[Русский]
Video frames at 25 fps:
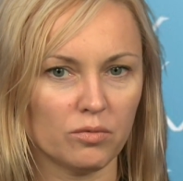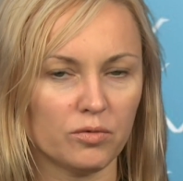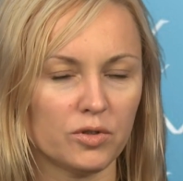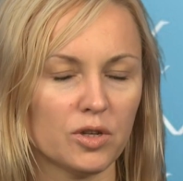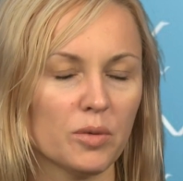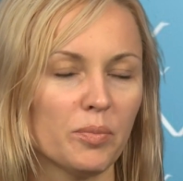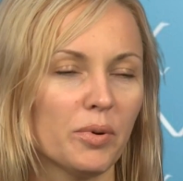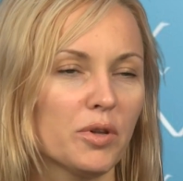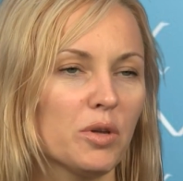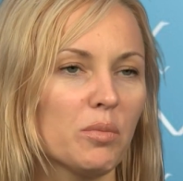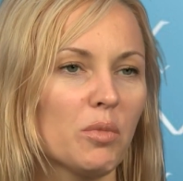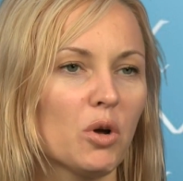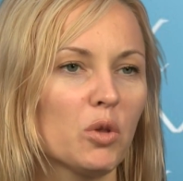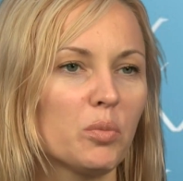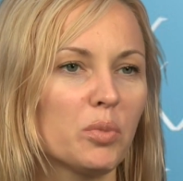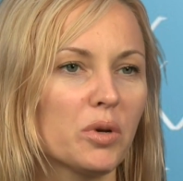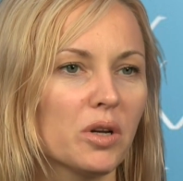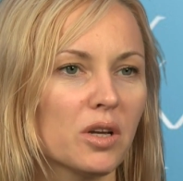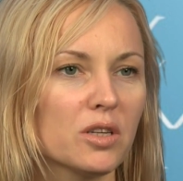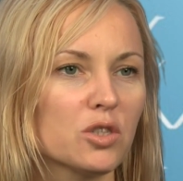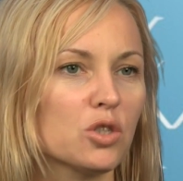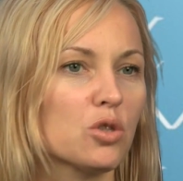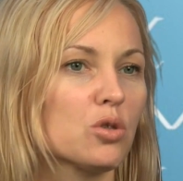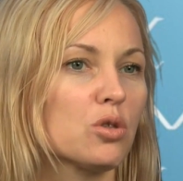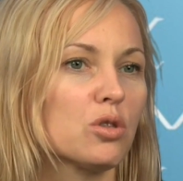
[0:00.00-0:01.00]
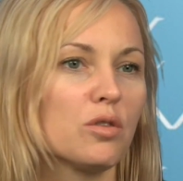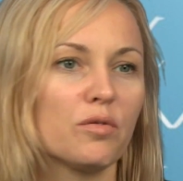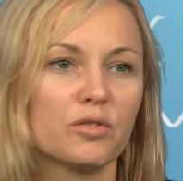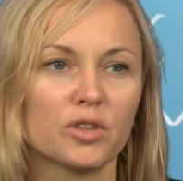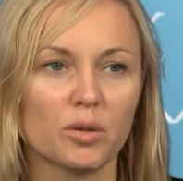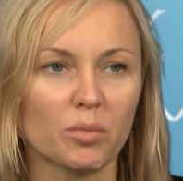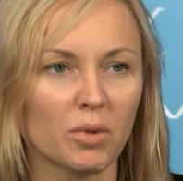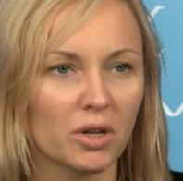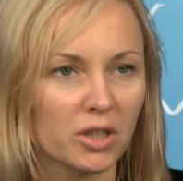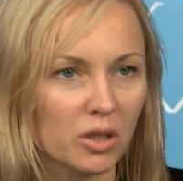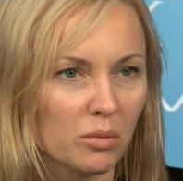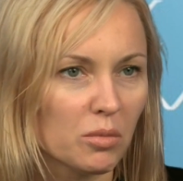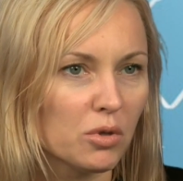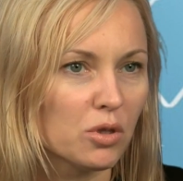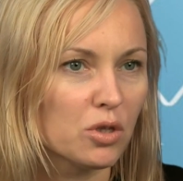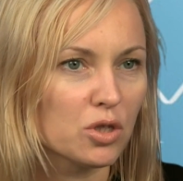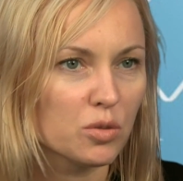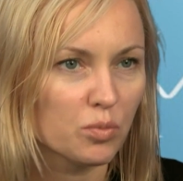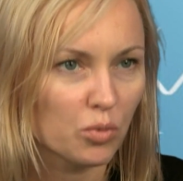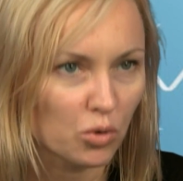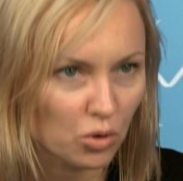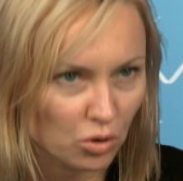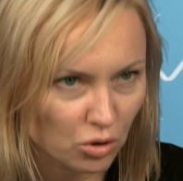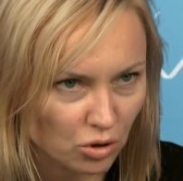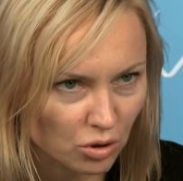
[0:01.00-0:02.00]
Все понимают прекрасно, что с автоматами ты
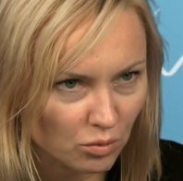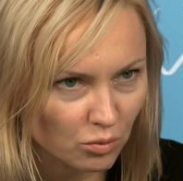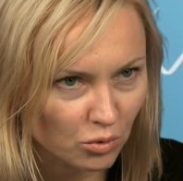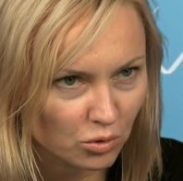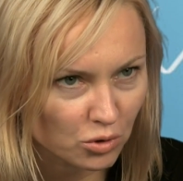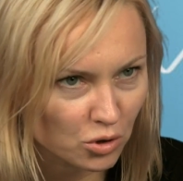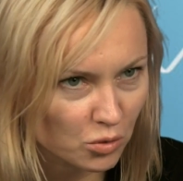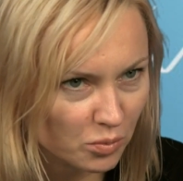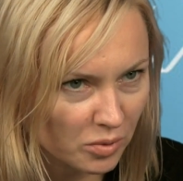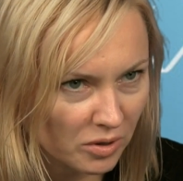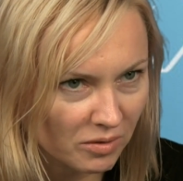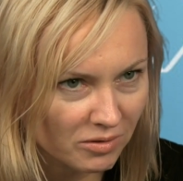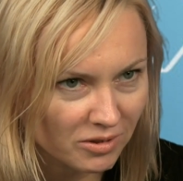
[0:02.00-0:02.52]
спорить не будешь,